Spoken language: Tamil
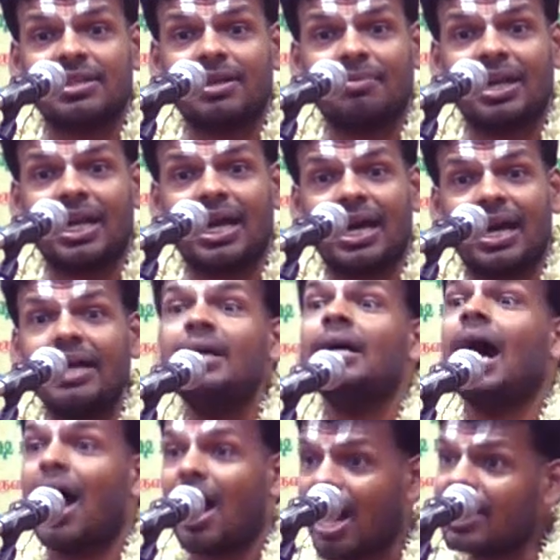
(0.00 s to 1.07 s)
அர்த்தம் இல்லை
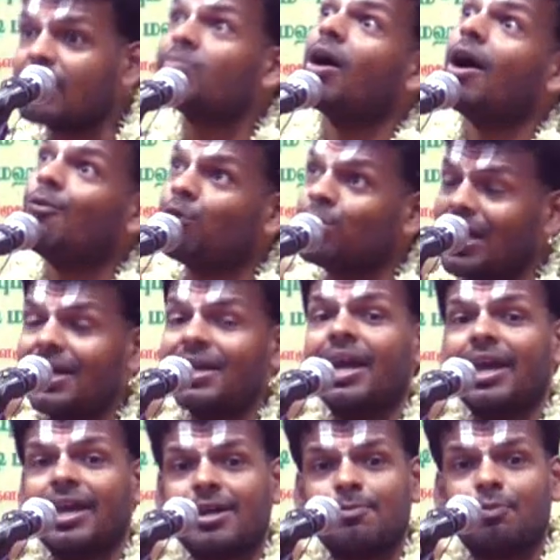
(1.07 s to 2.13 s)
ஆத்மா
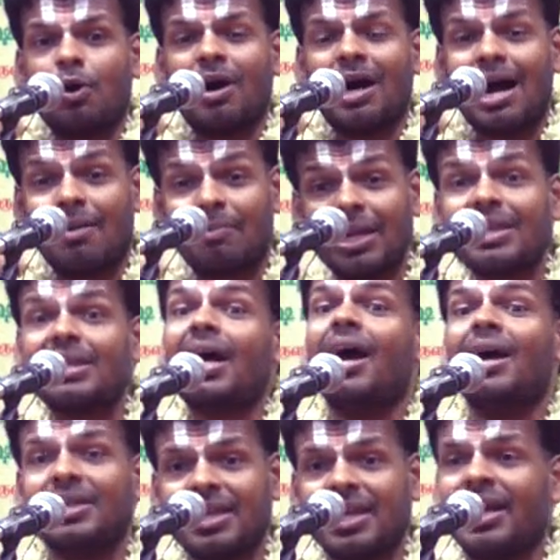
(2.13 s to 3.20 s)
உயர்நிலைக்கு போகாமல்
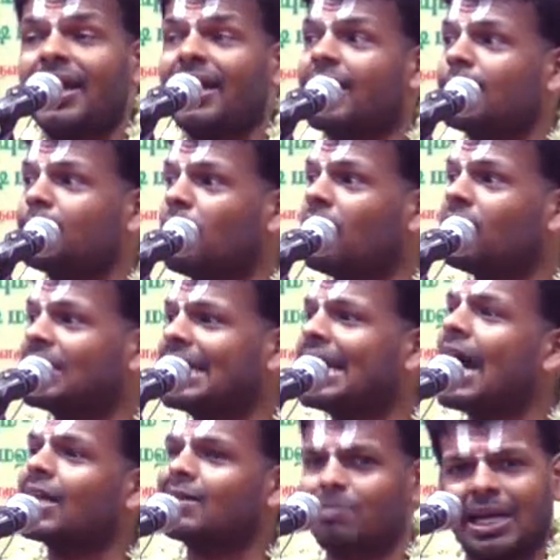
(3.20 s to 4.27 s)
தாழ்ந்த நிலைக்கு போவதை
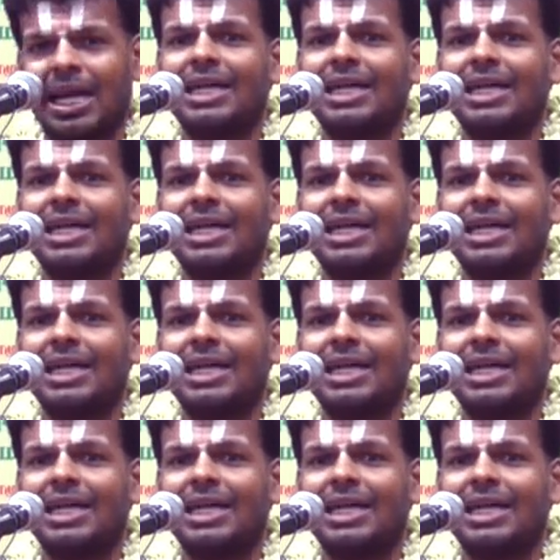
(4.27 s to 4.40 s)
ஆத்ம